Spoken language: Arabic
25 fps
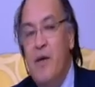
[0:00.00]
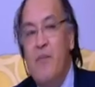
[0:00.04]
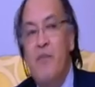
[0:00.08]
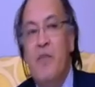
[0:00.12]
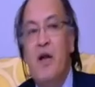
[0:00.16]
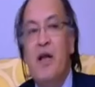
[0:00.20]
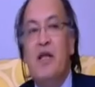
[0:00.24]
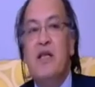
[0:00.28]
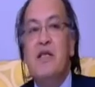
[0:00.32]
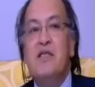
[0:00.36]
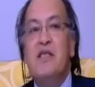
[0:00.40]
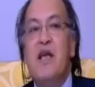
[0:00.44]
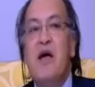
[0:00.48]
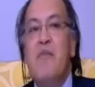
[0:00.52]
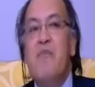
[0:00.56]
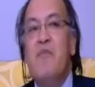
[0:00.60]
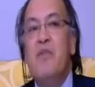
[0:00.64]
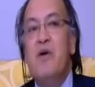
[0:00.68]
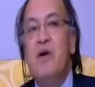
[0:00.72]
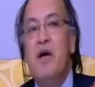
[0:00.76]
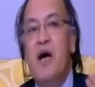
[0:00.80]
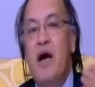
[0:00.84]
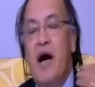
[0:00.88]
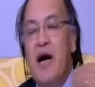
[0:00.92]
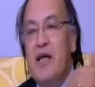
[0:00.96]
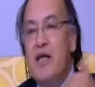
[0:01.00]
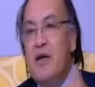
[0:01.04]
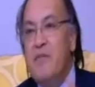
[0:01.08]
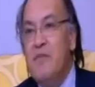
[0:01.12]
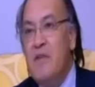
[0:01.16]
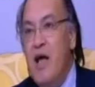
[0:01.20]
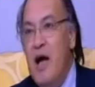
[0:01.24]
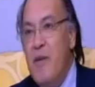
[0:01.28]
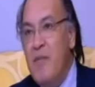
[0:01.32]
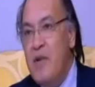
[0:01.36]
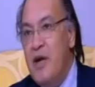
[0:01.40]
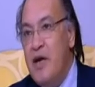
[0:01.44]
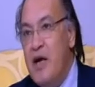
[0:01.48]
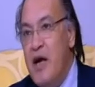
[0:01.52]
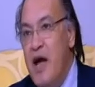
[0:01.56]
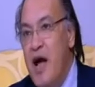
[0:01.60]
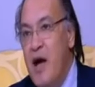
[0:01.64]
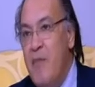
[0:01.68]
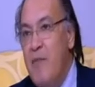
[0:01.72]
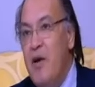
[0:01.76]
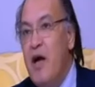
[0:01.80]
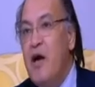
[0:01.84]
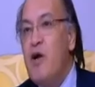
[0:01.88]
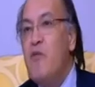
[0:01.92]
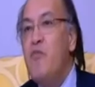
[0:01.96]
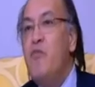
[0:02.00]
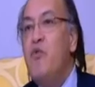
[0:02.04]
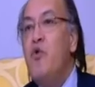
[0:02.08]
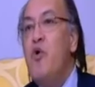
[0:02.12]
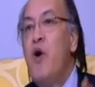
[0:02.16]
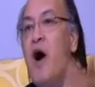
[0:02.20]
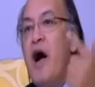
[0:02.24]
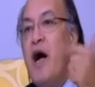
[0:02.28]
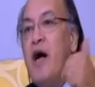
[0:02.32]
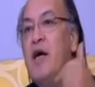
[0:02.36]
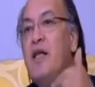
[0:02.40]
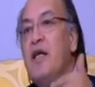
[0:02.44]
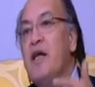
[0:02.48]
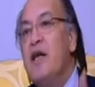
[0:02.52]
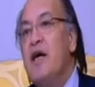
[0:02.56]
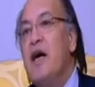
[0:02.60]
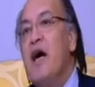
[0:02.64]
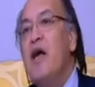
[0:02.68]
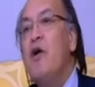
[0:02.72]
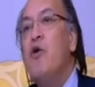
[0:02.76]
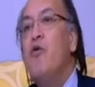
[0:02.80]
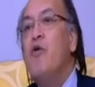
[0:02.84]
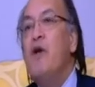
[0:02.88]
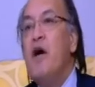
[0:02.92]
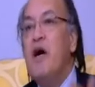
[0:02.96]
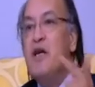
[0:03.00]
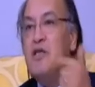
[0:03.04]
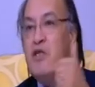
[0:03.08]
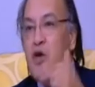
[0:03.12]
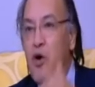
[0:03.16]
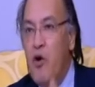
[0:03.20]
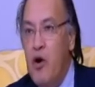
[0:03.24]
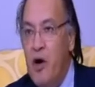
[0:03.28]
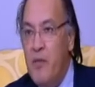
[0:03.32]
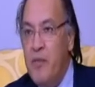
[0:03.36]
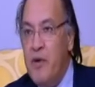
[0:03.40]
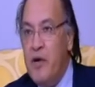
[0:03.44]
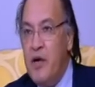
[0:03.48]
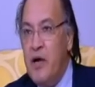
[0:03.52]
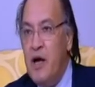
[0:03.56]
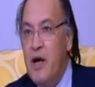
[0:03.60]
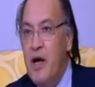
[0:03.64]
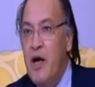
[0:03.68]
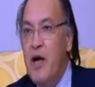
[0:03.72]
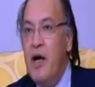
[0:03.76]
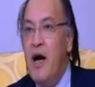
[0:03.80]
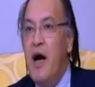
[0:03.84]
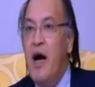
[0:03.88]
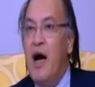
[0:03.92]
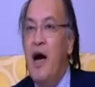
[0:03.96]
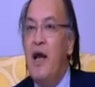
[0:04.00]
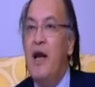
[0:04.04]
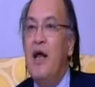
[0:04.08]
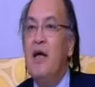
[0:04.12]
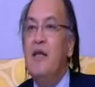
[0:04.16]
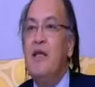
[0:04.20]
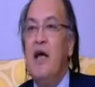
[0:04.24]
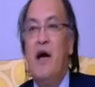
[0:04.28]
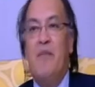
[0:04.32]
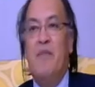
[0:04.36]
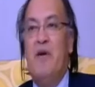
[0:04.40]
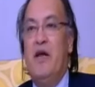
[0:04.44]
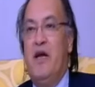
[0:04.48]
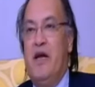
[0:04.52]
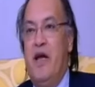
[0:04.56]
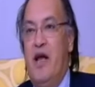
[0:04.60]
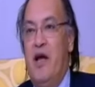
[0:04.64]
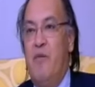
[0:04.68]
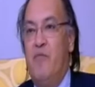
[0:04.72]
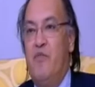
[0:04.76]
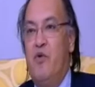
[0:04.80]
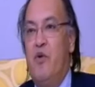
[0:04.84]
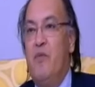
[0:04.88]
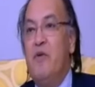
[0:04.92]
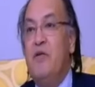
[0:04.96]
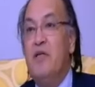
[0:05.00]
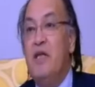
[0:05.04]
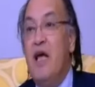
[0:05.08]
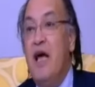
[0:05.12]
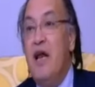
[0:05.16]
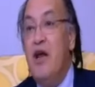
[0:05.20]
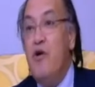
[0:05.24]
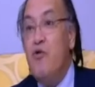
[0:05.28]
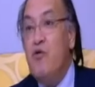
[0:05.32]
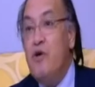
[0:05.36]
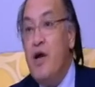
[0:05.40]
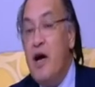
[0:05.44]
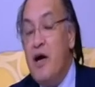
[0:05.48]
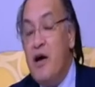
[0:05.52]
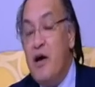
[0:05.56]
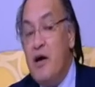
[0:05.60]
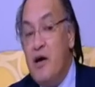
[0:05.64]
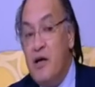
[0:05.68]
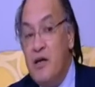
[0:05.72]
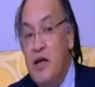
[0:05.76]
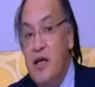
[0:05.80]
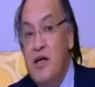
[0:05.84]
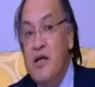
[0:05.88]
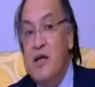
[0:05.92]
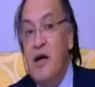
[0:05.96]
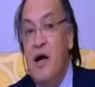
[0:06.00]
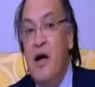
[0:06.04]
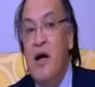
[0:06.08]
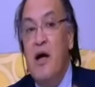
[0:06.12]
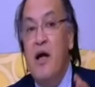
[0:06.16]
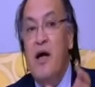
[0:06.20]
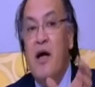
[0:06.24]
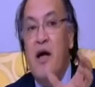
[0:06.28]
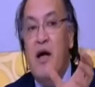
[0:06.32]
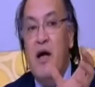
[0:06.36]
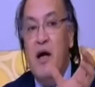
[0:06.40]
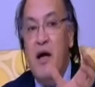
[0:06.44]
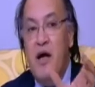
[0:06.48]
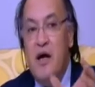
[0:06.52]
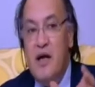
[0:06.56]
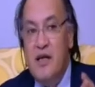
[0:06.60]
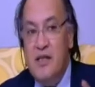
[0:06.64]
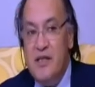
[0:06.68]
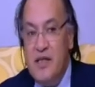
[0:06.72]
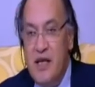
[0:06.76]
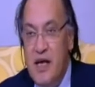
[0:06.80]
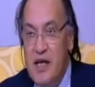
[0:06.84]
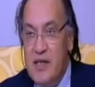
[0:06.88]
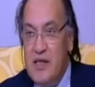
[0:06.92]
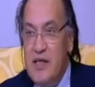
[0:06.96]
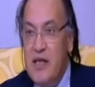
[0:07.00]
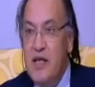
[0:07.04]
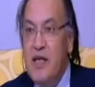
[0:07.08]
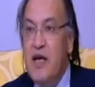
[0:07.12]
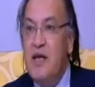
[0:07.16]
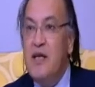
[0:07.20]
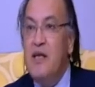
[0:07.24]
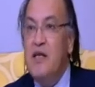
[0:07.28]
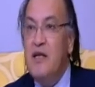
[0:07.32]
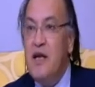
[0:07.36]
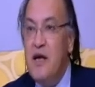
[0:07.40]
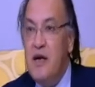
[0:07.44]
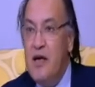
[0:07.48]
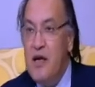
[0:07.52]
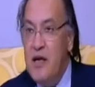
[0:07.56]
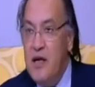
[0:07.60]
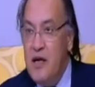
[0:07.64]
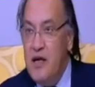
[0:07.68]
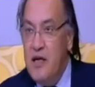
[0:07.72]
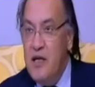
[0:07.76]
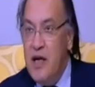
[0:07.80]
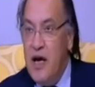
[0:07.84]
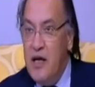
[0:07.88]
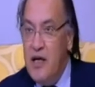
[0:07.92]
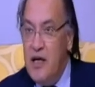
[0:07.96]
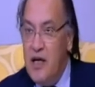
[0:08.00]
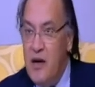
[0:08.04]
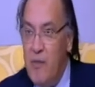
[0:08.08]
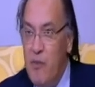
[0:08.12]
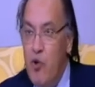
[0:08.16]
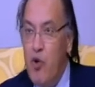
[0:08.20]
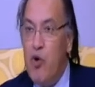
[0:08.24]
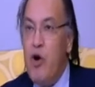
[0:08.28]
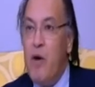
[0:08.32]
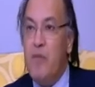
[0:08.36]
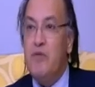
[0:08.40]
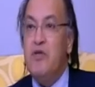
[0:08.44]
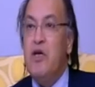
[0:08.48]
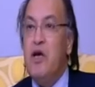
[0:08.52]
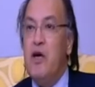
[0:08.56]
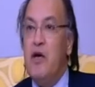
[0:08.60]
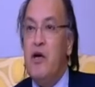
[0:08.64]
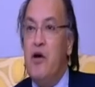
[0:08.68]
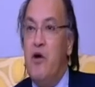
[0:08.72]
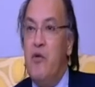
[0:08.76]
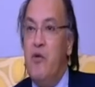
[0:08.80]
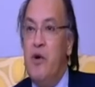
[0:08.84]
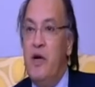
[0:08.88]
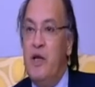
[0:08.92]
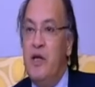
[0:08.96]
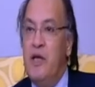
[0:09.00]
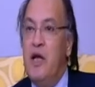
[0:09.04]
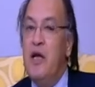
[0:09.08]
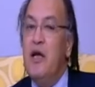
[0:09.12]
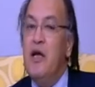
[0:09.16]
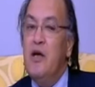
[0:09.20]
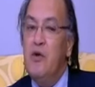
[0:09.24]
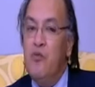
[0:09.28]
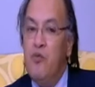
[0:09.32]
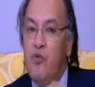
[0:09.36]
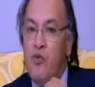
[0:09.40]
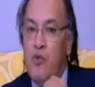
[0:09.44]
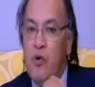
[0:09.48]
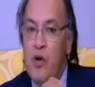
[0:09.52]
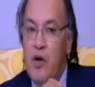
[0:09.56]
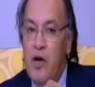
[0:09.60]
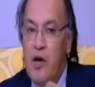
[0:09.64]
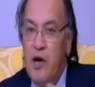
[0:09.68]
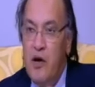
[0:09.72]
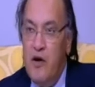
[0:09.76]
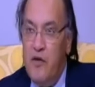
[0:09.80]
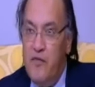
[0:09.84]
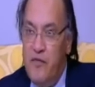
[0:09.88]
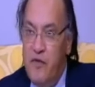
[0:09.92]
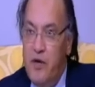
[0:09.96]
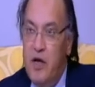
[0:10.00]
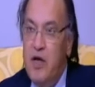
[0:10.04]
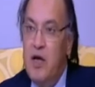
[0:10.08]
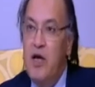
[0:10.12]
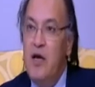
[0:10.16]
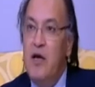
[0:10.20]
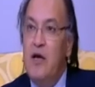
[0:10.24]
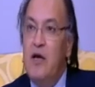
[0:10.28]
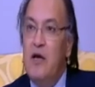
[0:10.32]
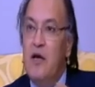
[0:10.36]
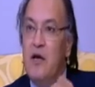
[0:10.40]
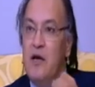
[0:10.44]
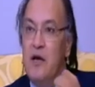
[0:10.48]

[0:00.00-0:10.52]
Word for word: بالتزام بعدم دعم الارهاب لكن بيؤكد ان كان هناك سوابق على دعم الارهاب وبالتالي هناك قضيه آه، سياسيا يعني نملكها بشكل قوي جدا انه في آه،